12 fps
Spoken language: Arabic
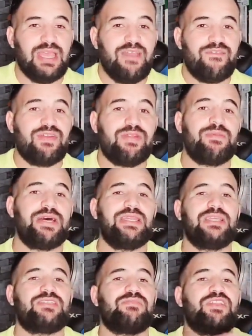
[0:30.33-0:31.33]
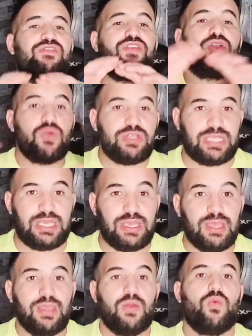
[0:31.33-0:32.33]
في المانجمنت في كل شيء
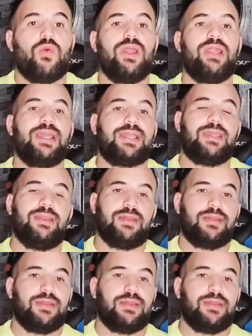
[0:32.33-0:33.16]
ولكن